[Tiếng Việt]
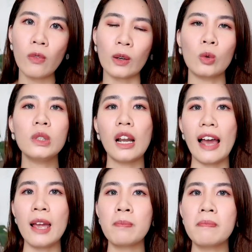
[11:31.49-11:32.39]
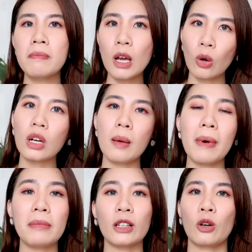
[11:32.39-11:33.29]
và cũng như là em milk
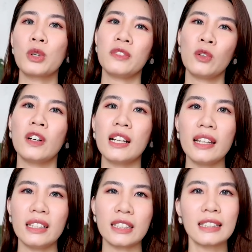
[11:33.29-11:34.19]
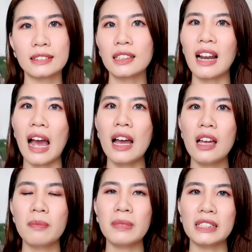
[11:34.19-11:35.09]
mà mình có review vừa nãy thì chắc chắn rằng là
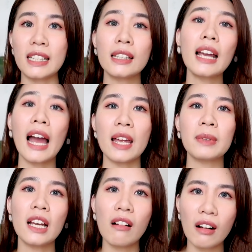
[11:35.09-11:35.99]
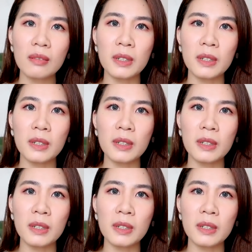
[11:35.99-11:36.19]
mình sẽ thích hai em kia hơn,